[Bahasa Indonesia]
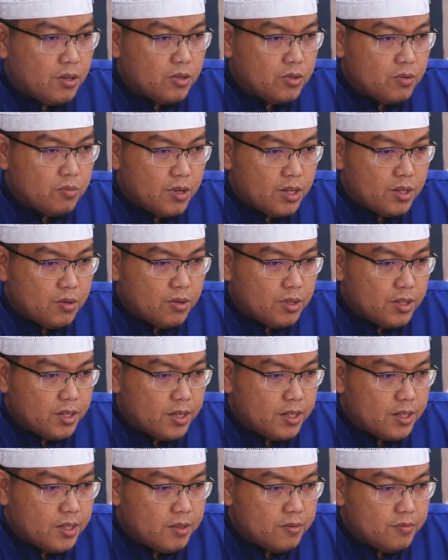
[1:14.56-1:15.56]
Allah Subhanahu wa
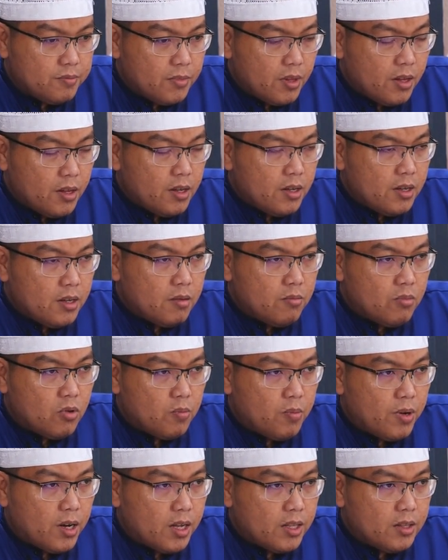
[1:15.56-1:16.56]
taala
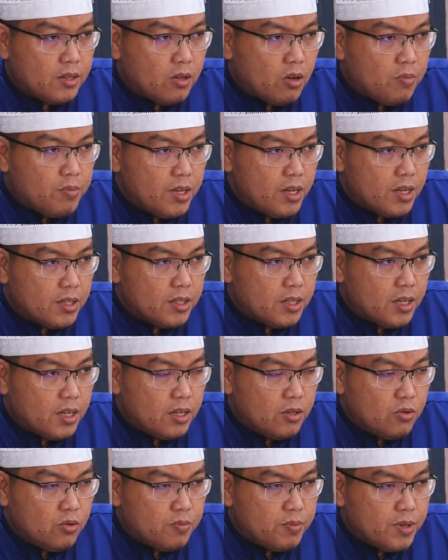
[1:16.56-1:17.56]
merupakan tabiat
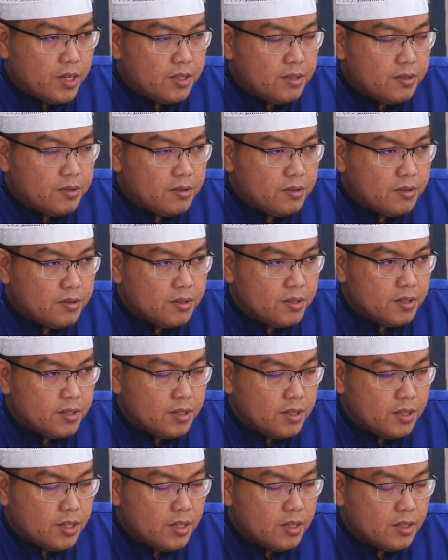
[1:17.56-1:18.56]
kehidupan
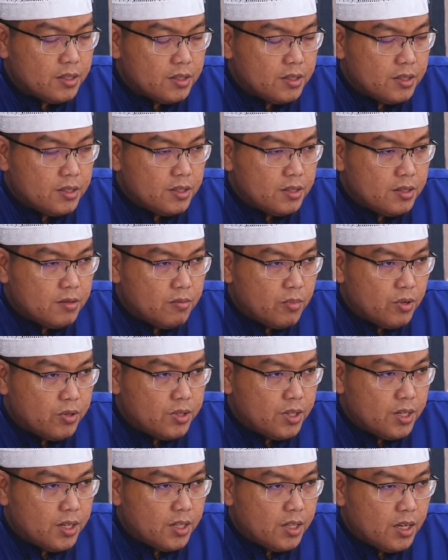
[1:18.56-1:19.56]
ya.
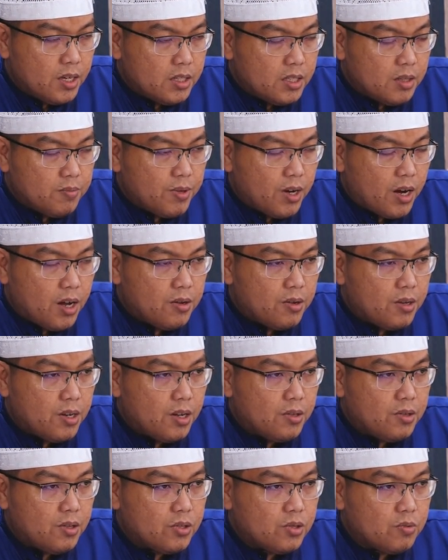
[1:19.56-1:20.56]
Bahwasanya kita diciptakan oleh
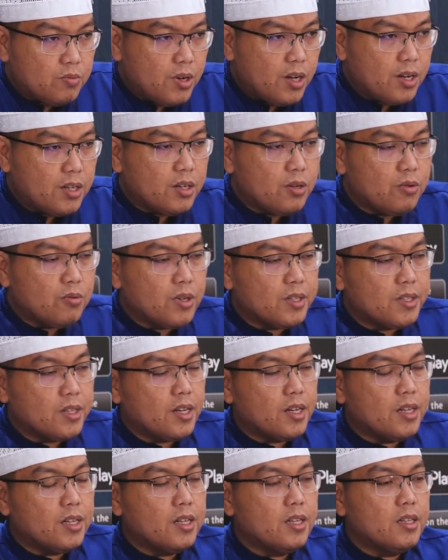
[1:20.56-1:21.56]
Allah Subhanahu wa
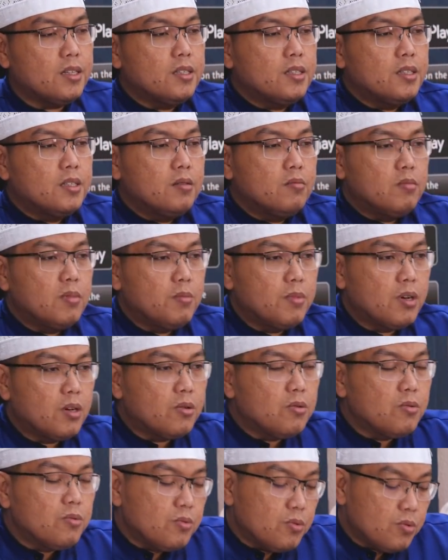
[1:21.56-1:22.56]
taala
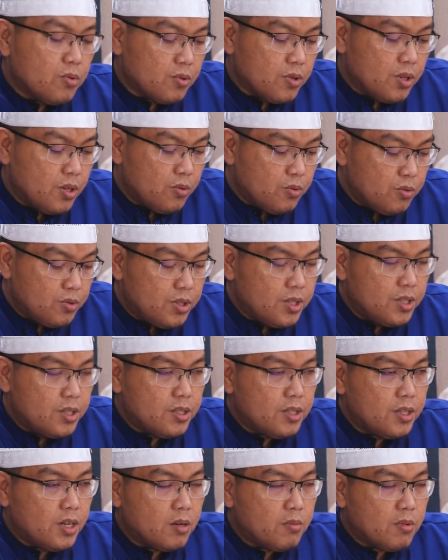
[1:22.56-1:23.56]
memang untuk
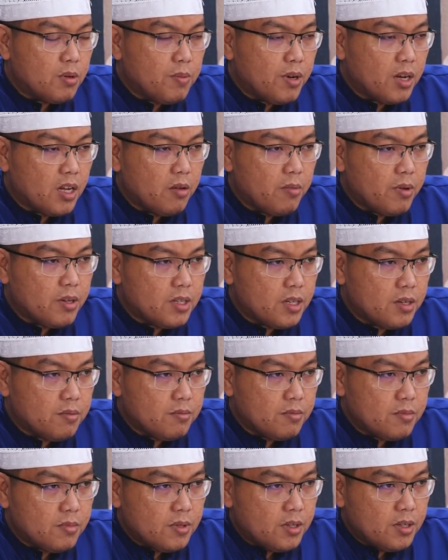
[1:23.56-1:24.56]
diuji dengan berbagai
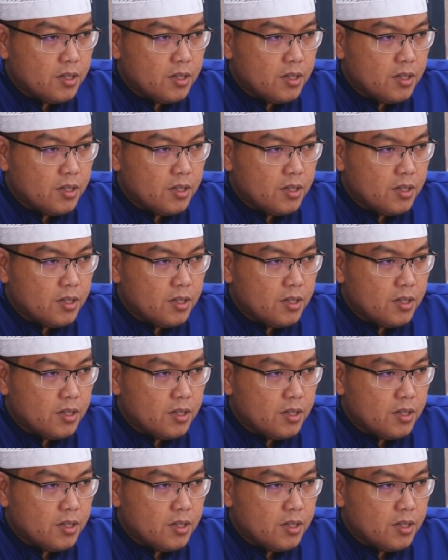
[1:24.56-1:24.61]
macam